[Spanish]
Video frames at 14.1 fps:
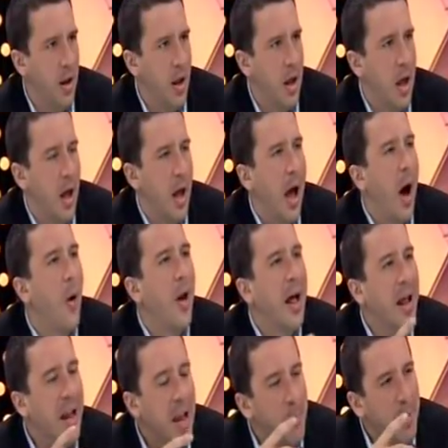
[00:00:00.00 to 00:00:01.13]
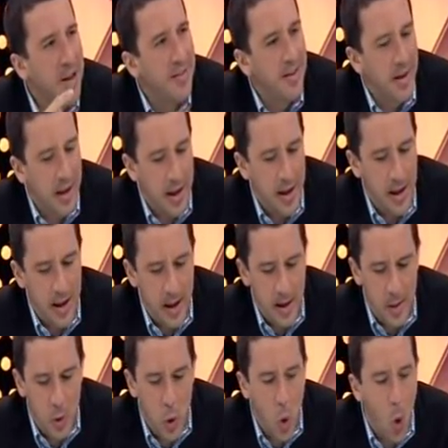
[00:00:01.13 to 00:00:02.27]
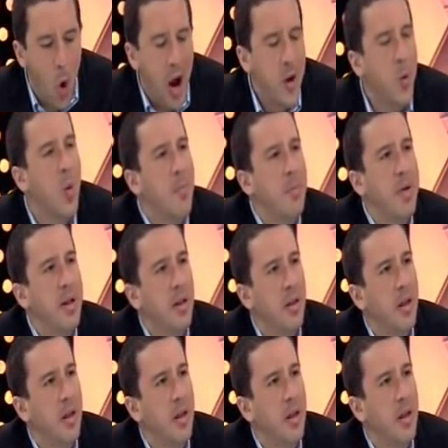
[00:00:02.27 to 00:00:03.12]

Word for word: Ajena. Ahora, ¿le parece que eh, no hay un ambiente